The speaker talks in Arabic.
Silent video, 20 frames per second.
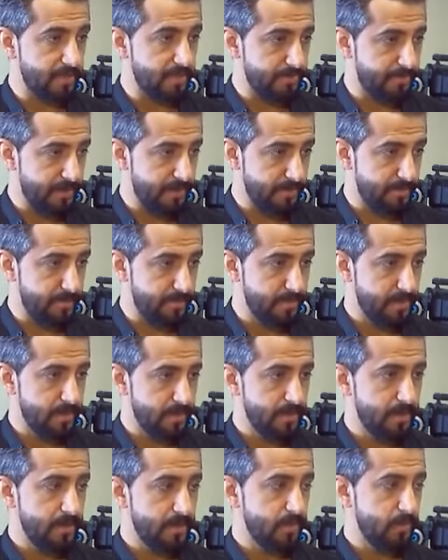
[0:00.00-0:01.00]
الفيلم
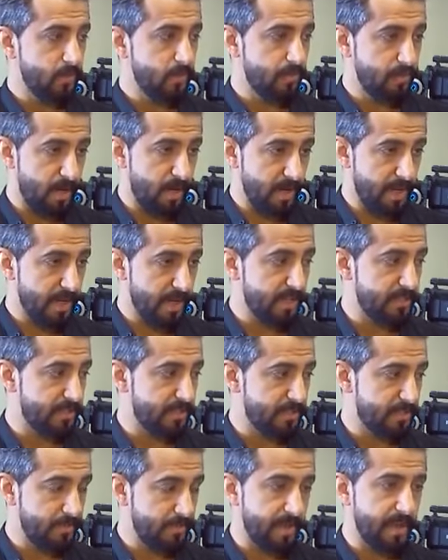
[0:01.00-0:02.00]
ومحاكاه
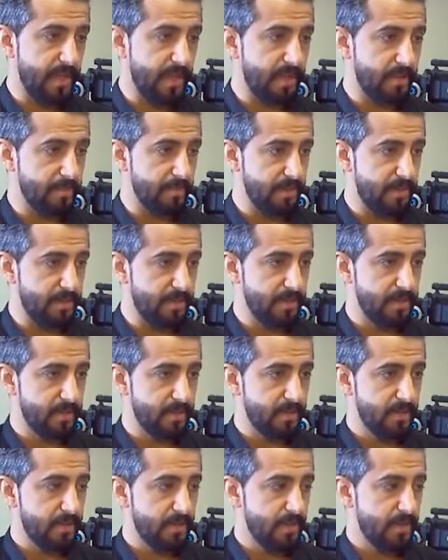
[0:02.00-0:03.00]
السينما العالميه
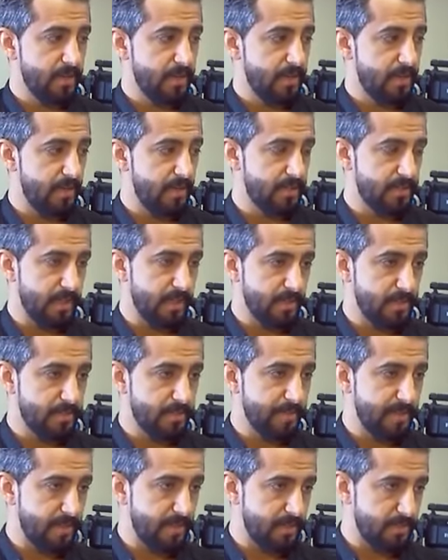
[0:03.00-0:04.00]
اللي ان شاء الله
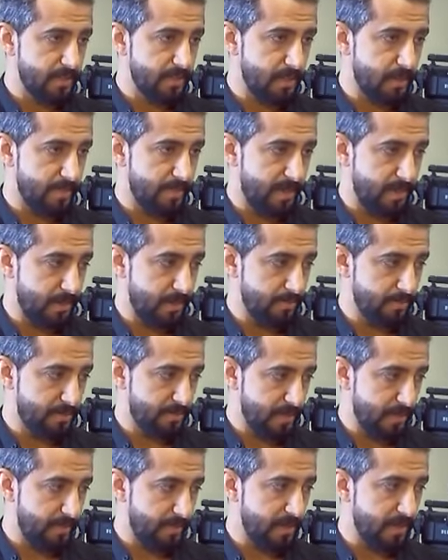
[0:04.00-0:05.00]
نتمنى ان شاء الله مع
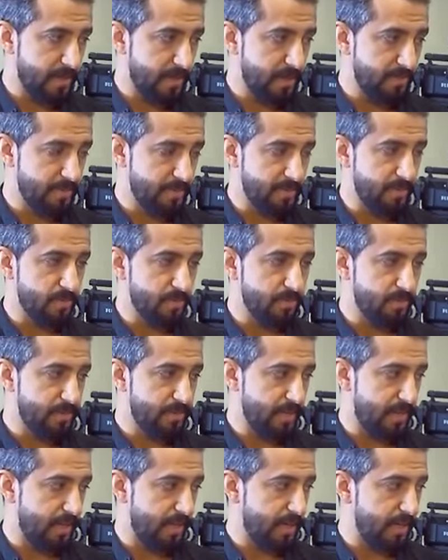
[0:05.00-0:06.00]
المستقبل القريب ان
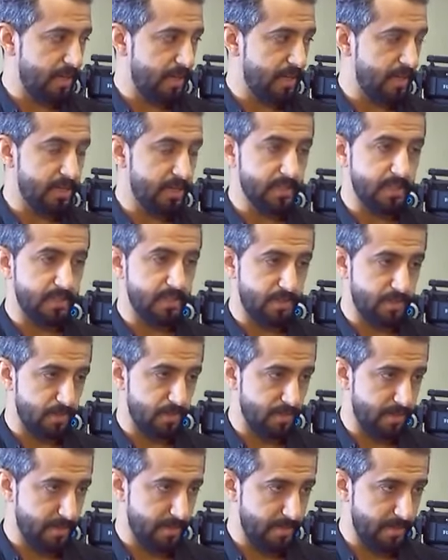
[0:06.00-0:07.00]
نكون على الاقل قطعنا
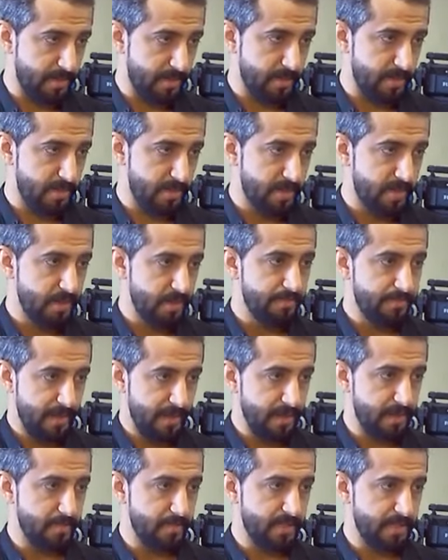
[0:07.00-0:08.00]
شوط كبير في
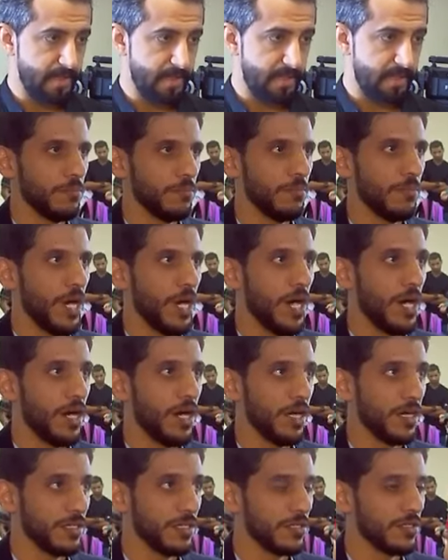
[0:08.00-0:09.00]
هذا المجال.
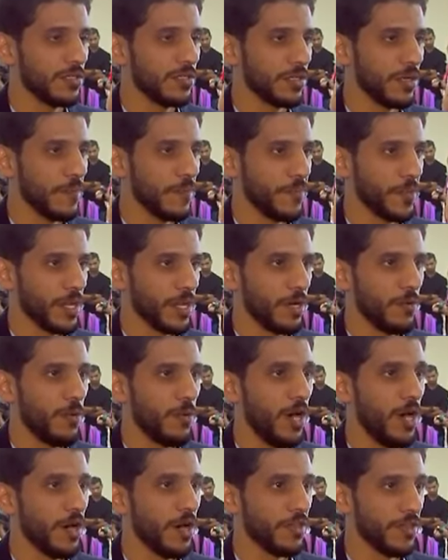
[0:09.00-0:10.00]
معاهد او
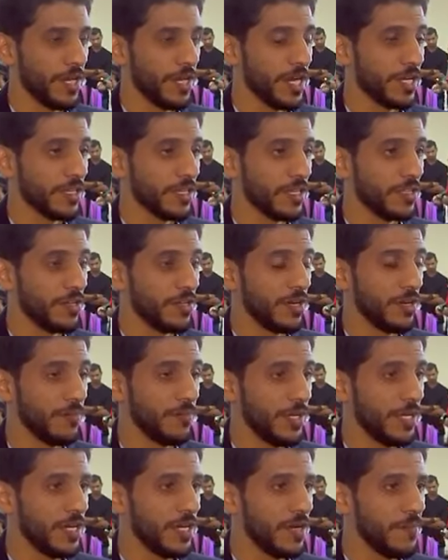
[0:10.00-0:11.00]
حاضنات
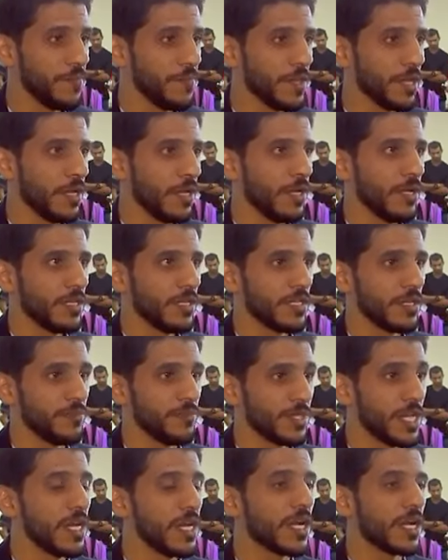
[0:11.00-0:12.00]
تدريبيه
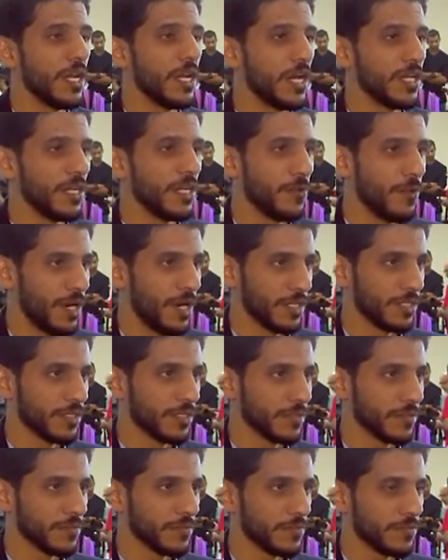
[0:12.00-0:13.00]
تمتلك الادوات
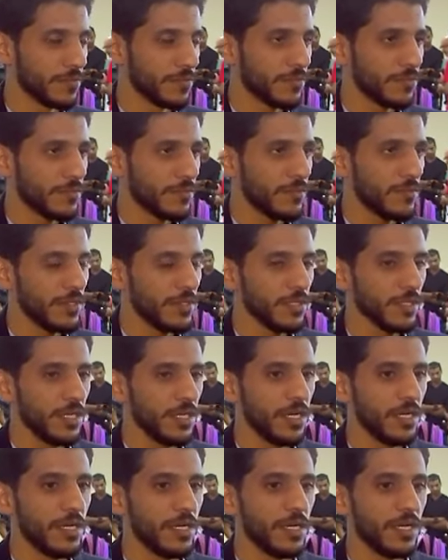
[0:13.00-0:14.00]

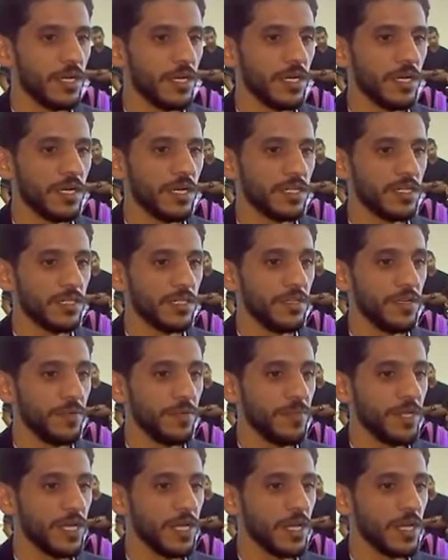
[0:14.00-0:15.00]
آه،
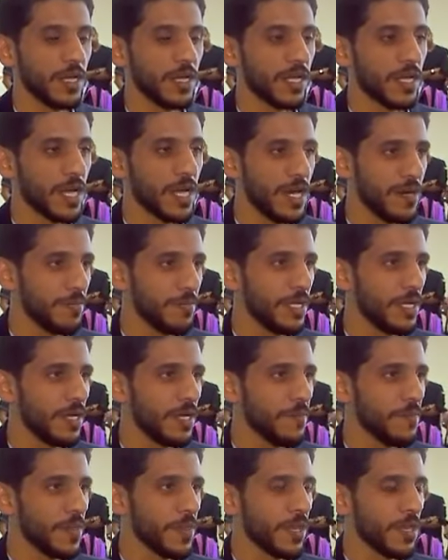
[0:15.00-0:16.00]
التدريبيه الكامله
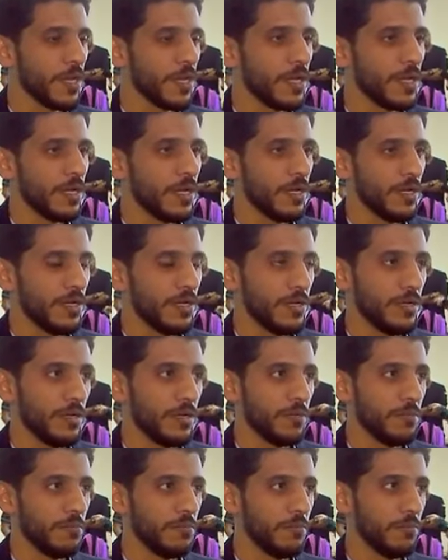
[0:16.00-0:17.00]

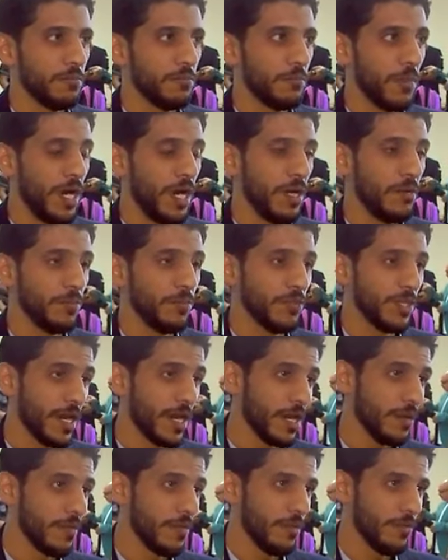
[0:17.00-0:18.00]
آه، مع
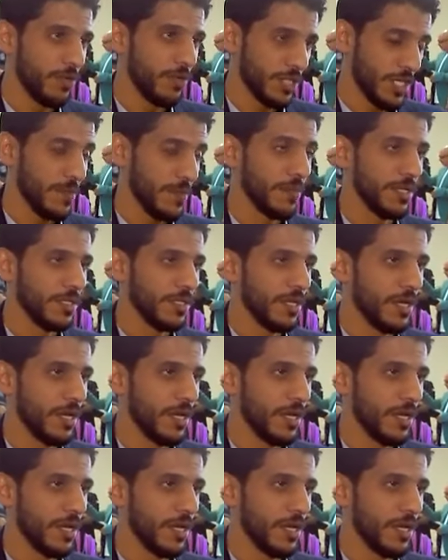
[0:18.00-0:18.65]
المدرب المعتمد